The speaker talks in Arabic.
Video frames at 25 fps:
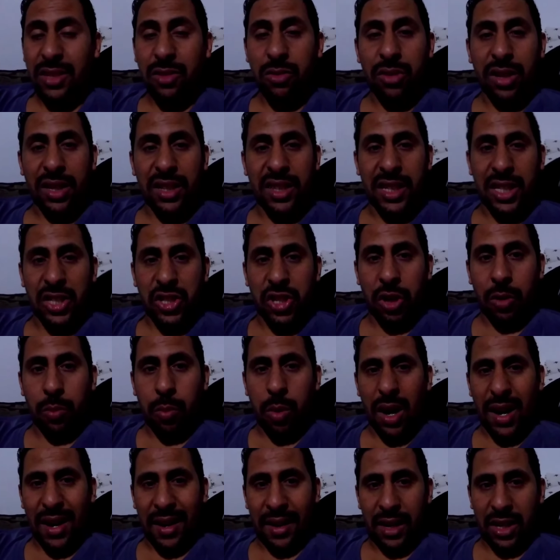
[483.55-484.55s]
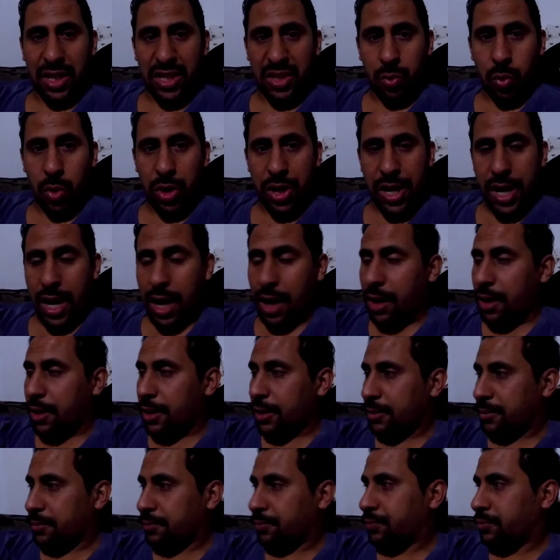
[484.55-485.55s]
تكون عندنا شي اخبار عليك زوينه
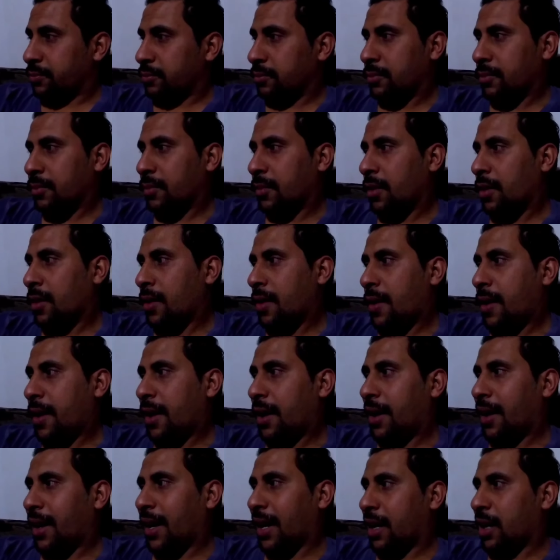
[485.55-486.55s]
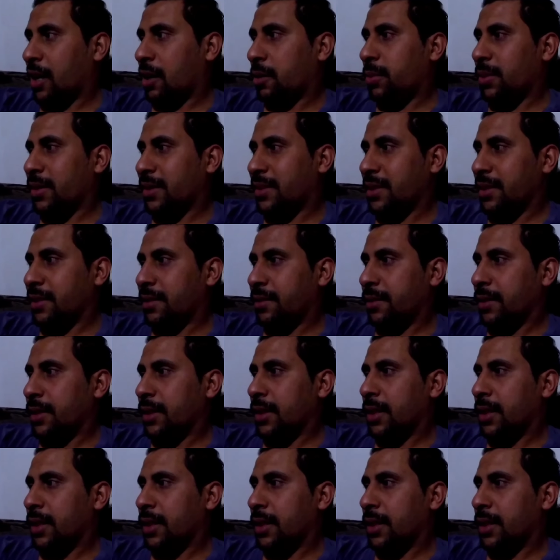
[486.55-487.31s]
راك غبرتي